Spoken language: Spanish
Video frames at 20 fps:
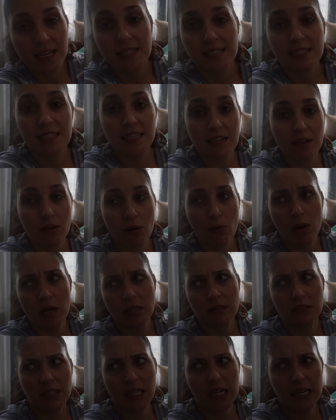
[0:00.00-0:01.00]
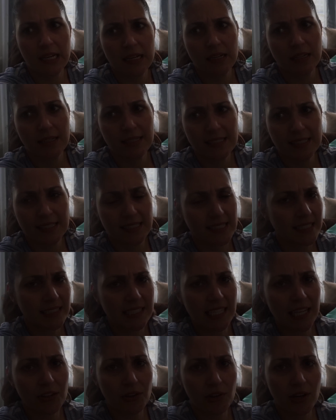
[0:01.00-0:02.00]
50,
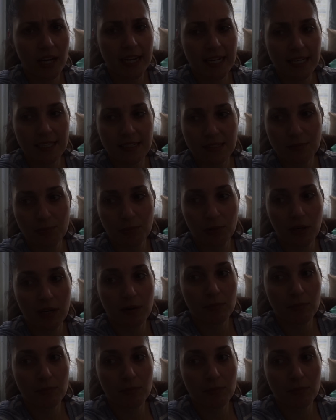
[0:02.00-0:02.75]
60 dólares por